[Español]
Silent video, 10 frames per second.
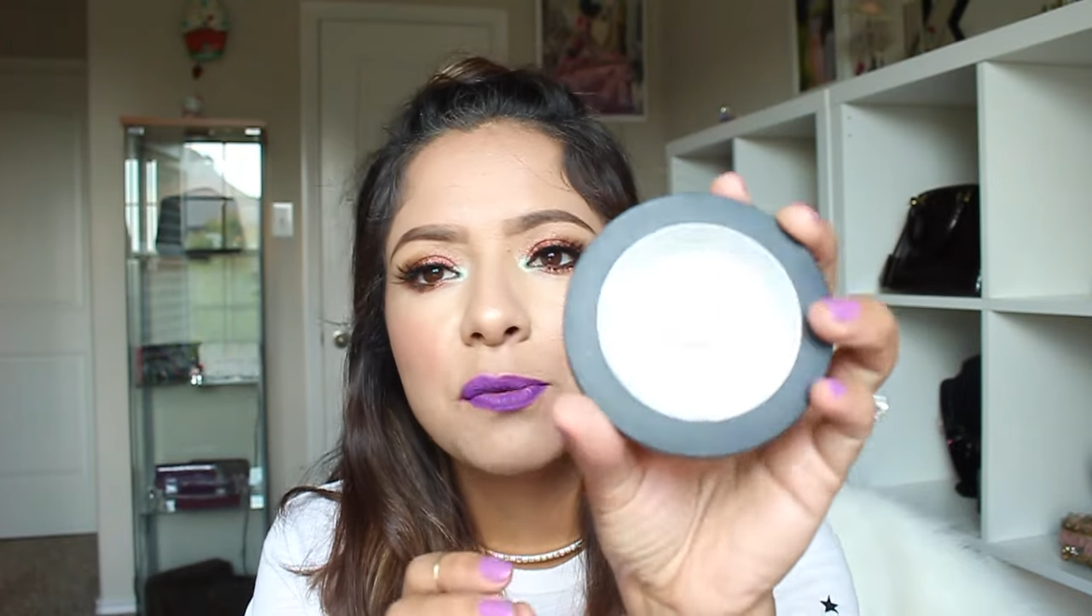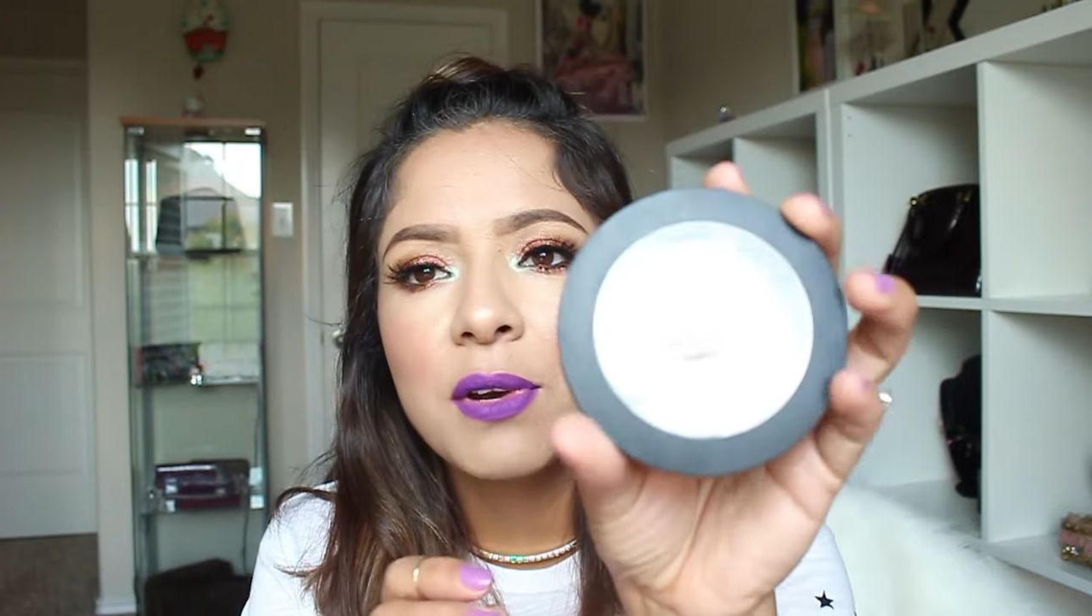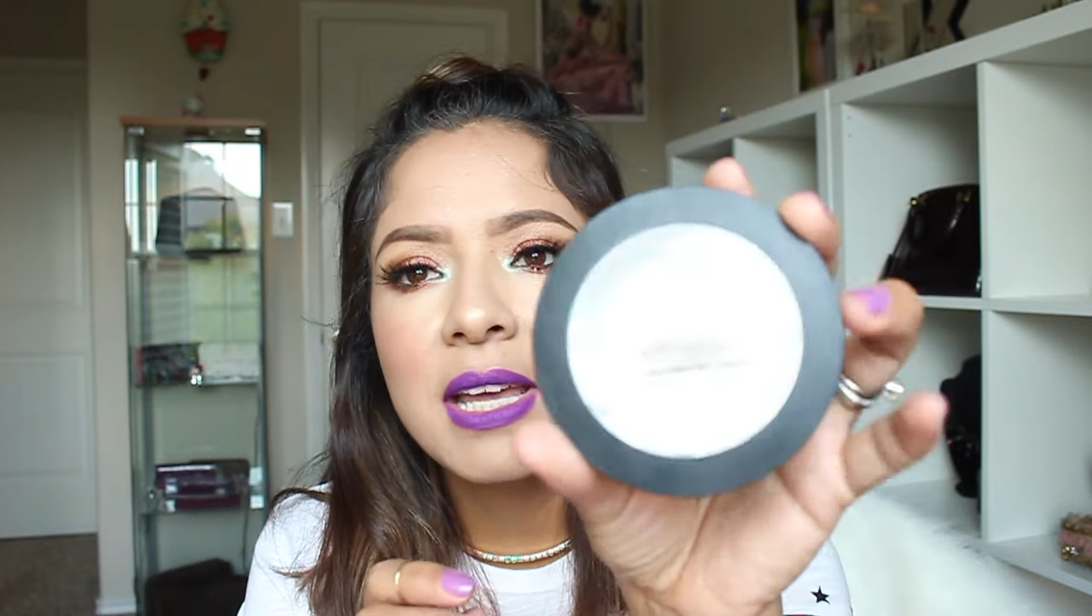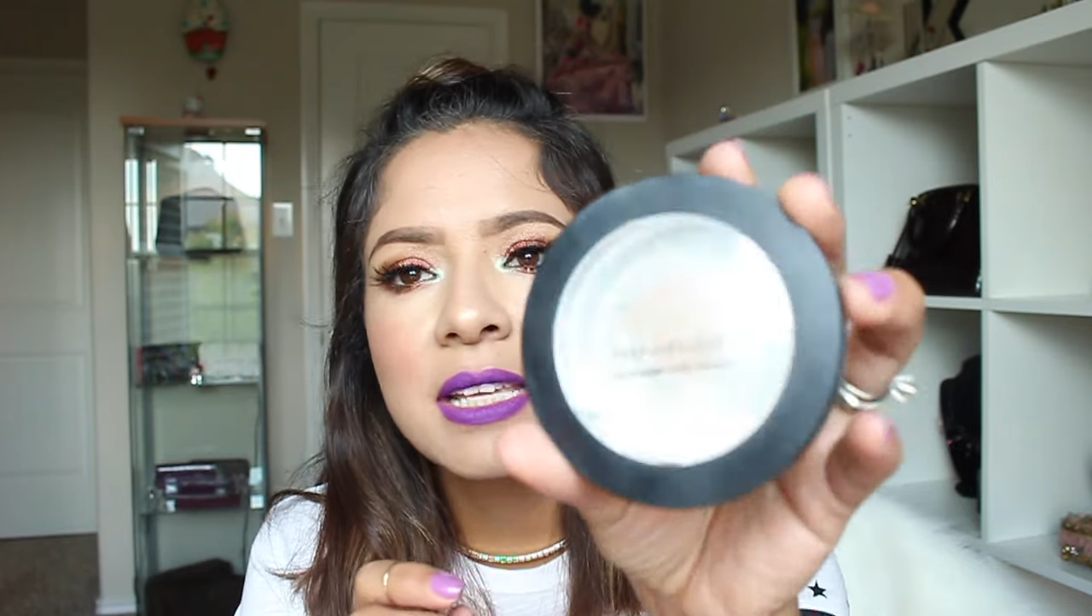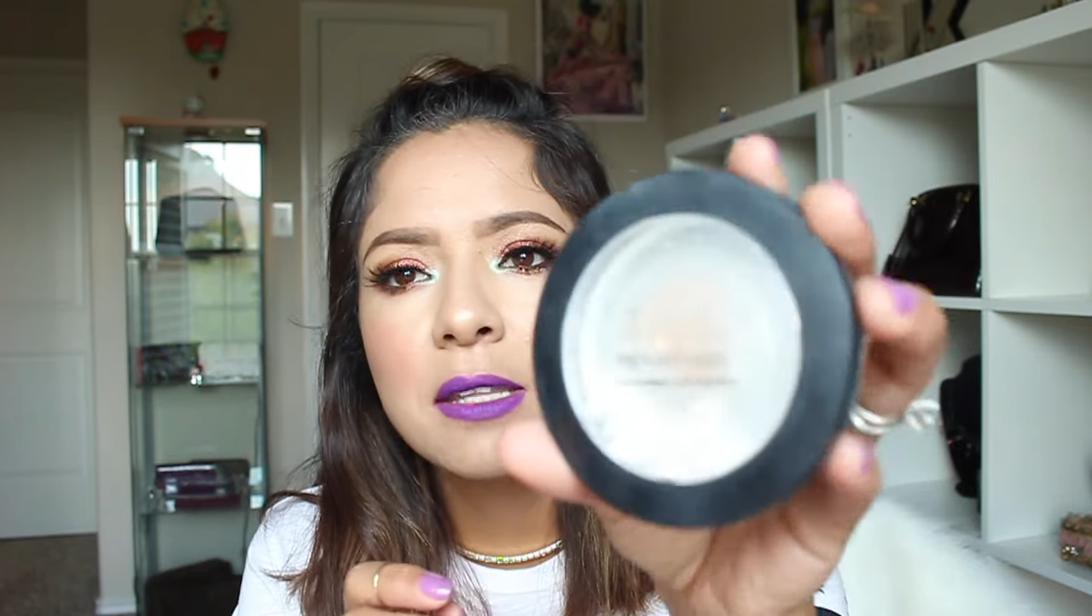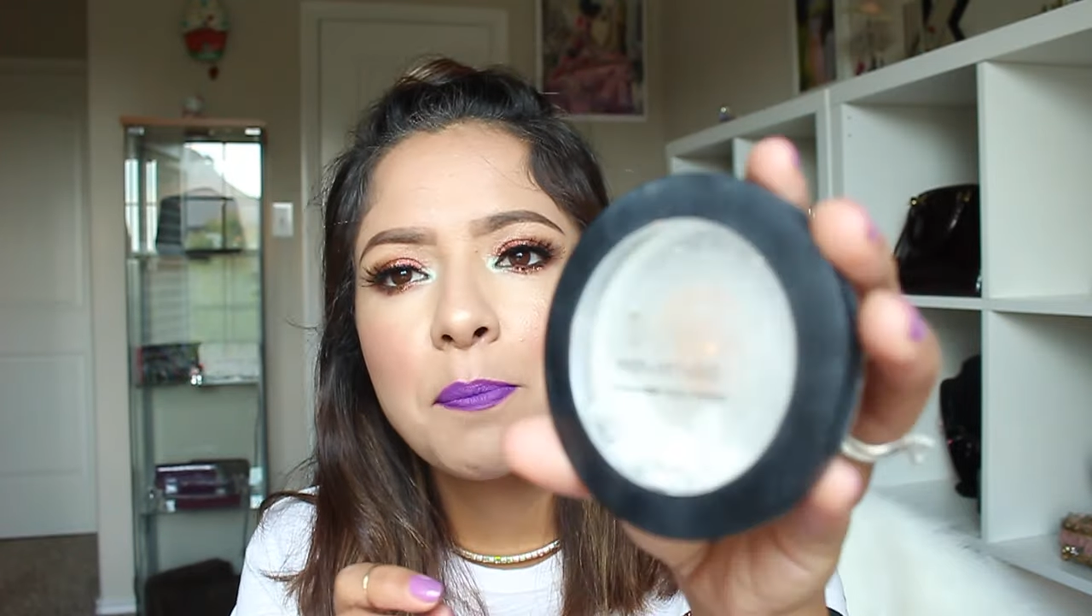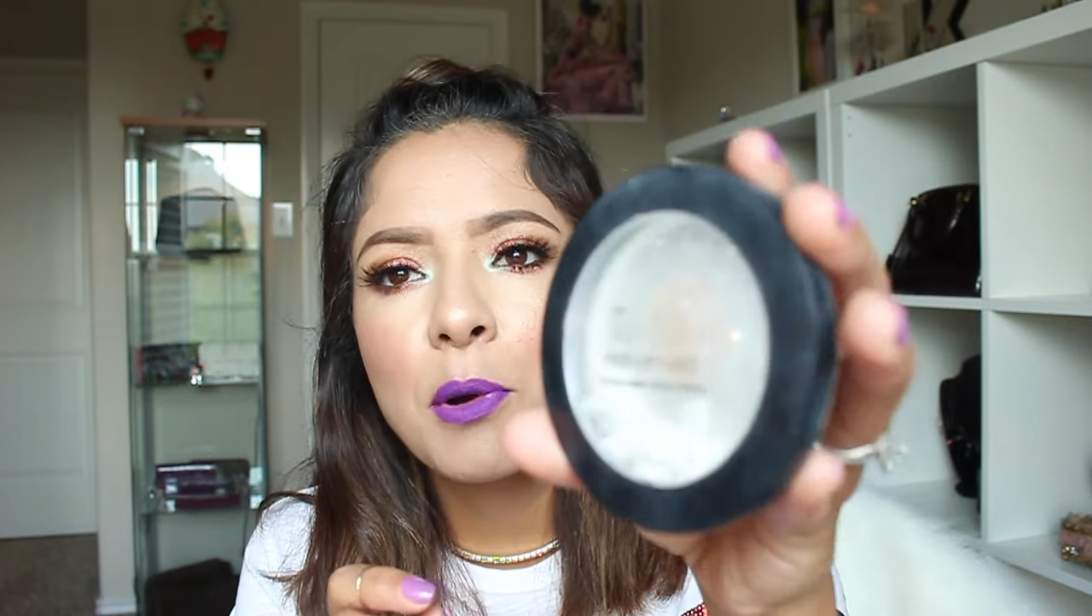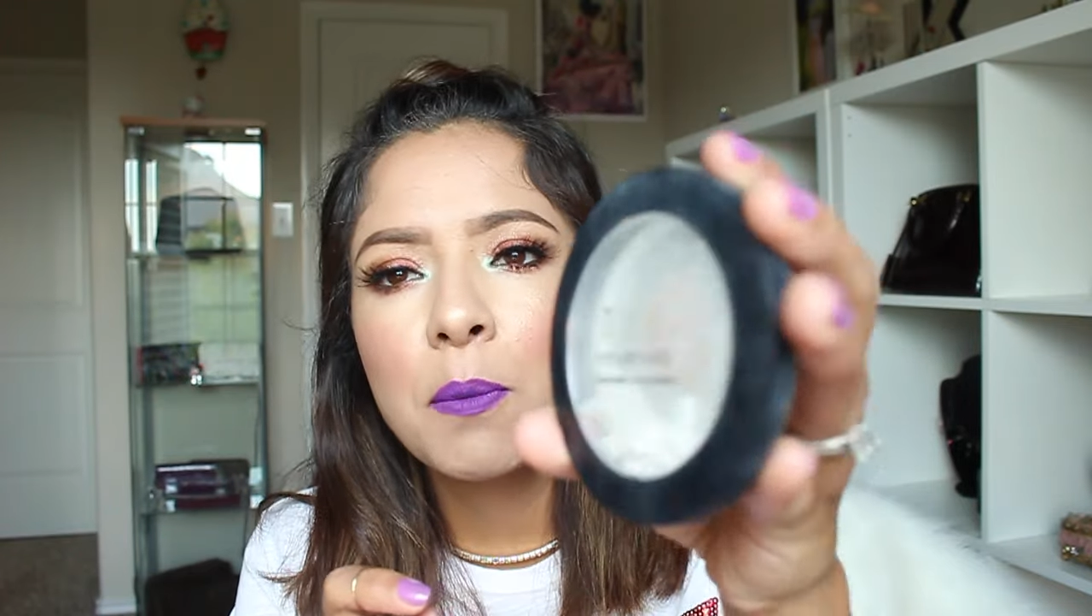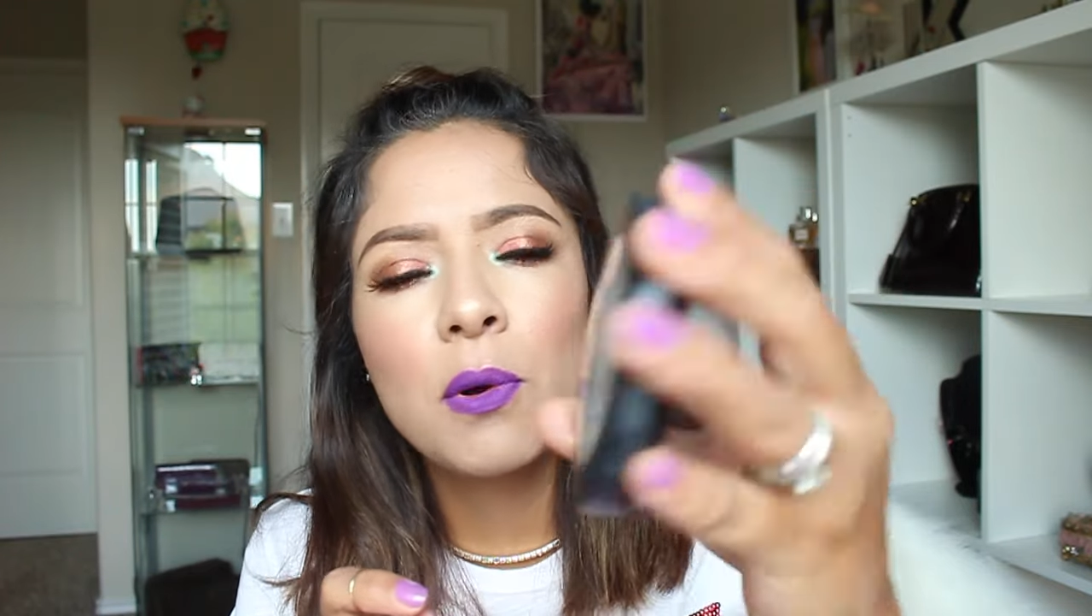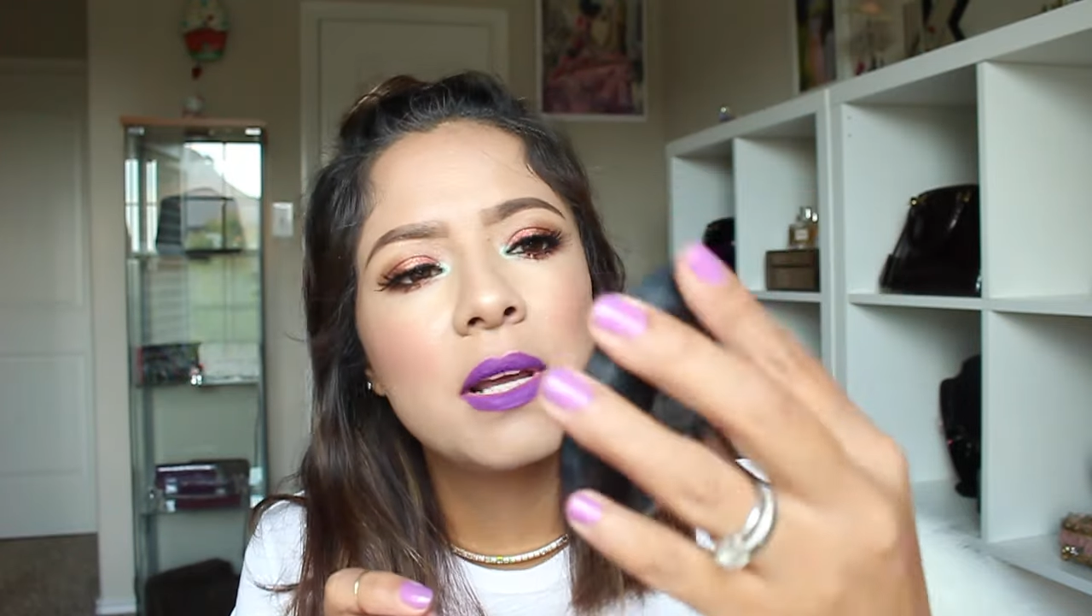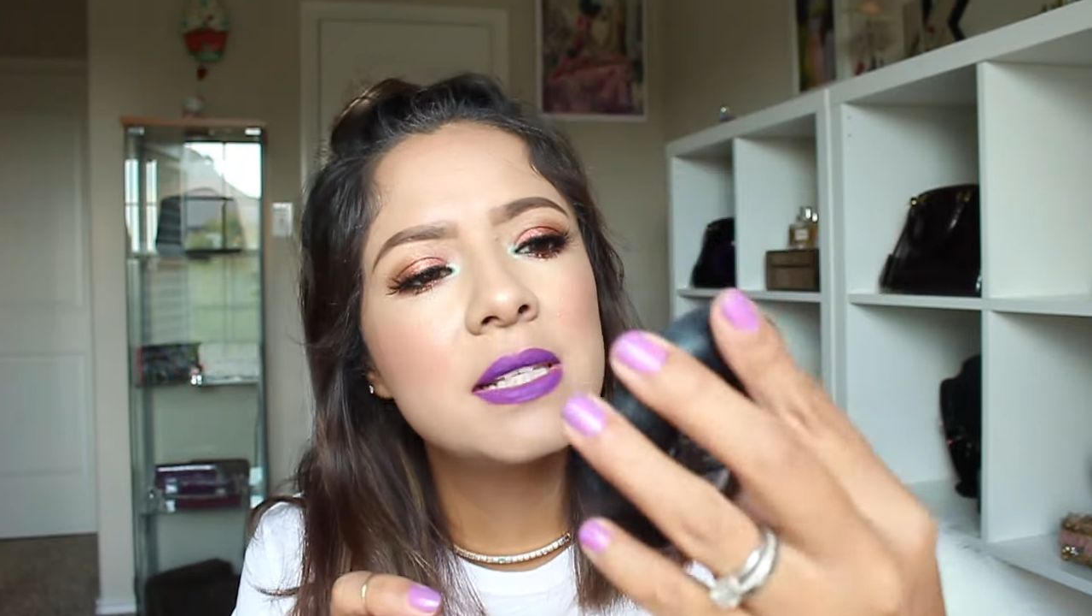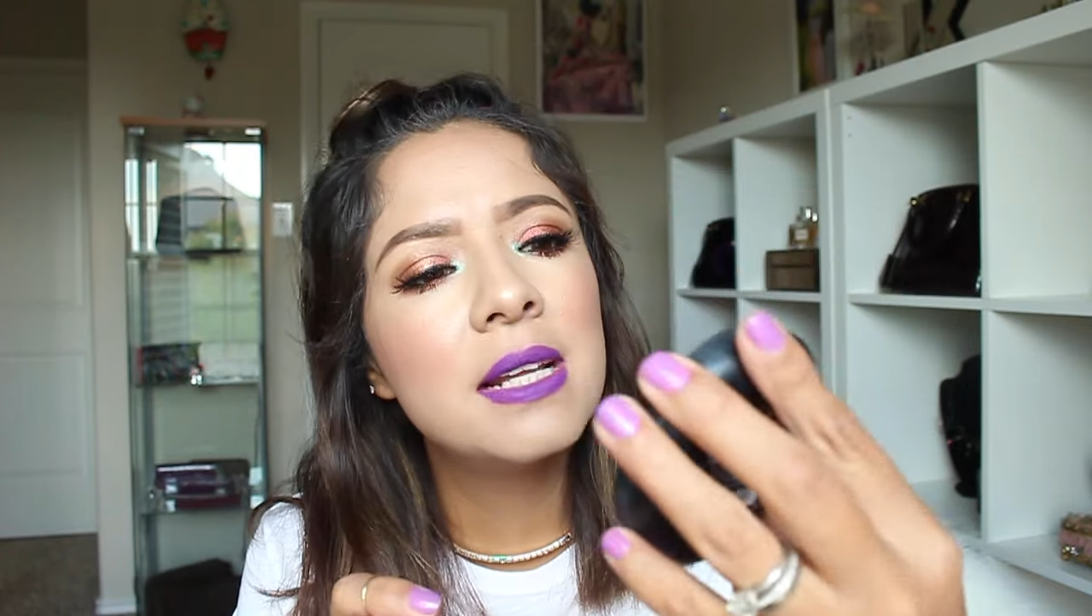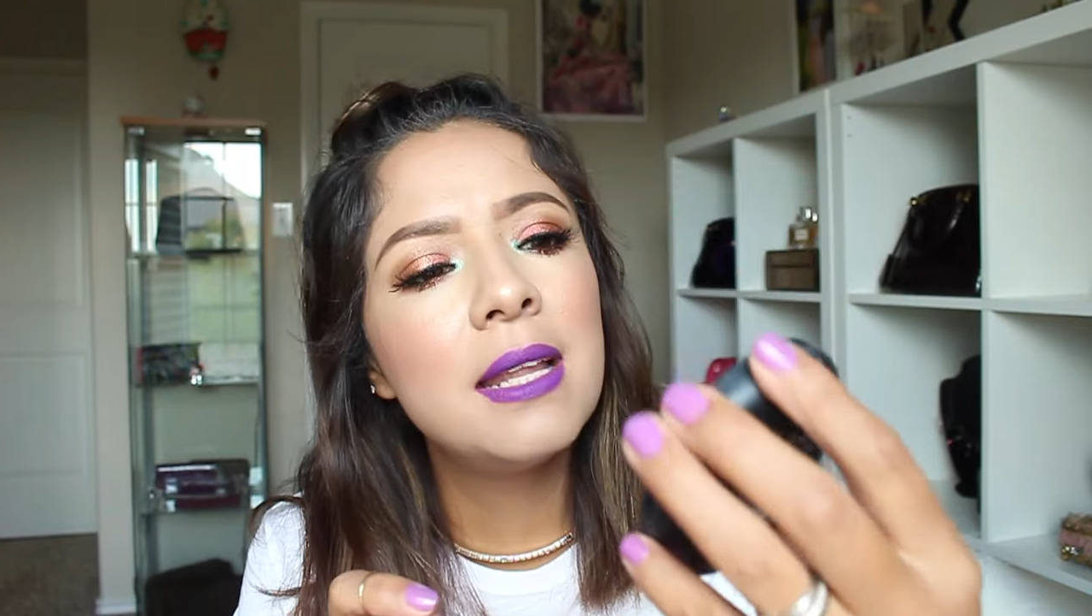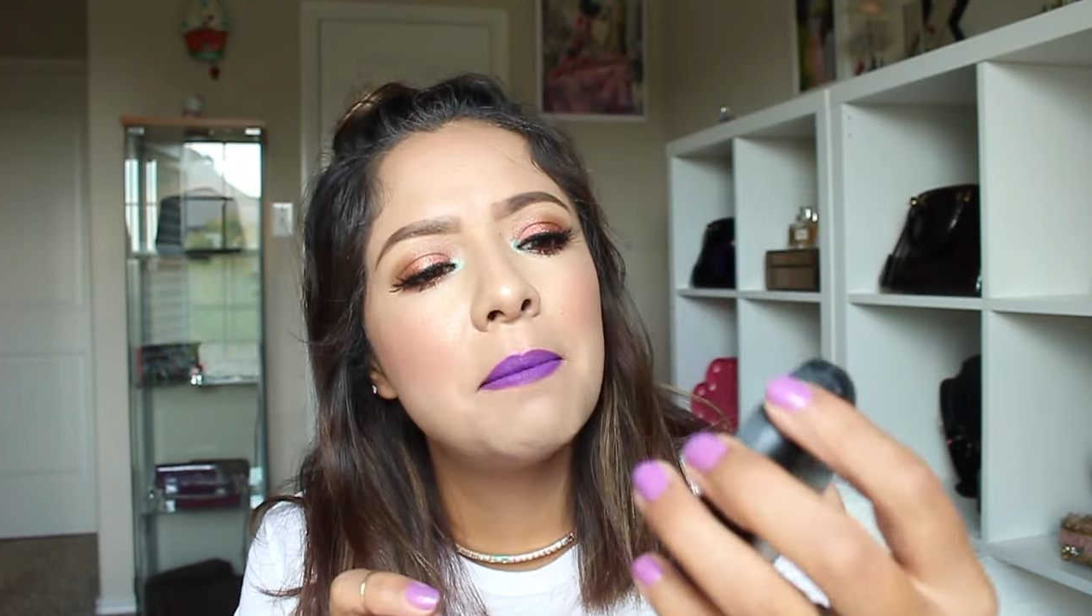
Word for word: fue este polvo que es el